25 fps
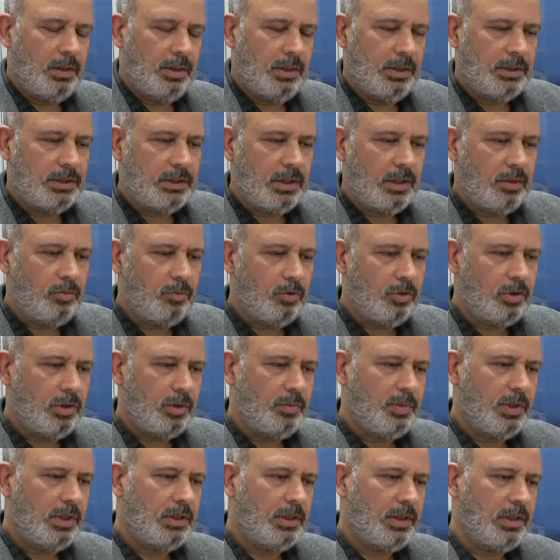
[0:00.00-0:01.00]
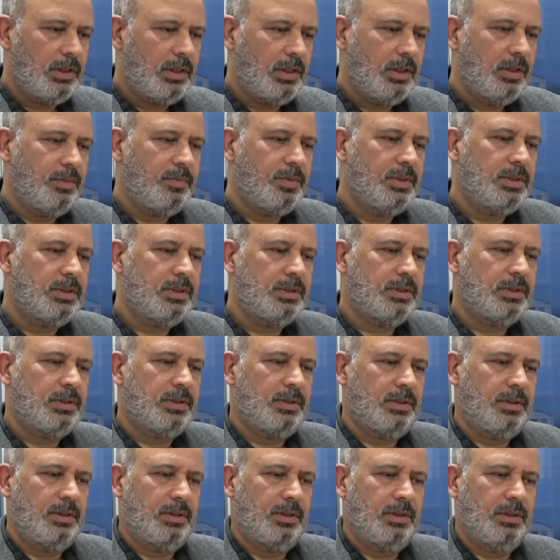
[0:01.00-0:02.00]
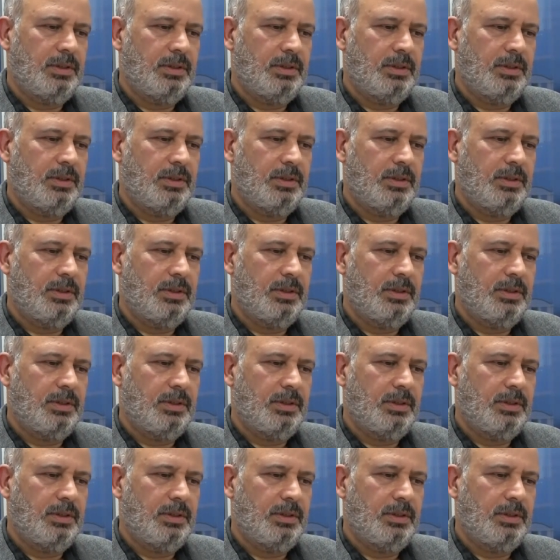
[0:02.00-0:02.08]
E, İstanbul'da beklediğimiz e,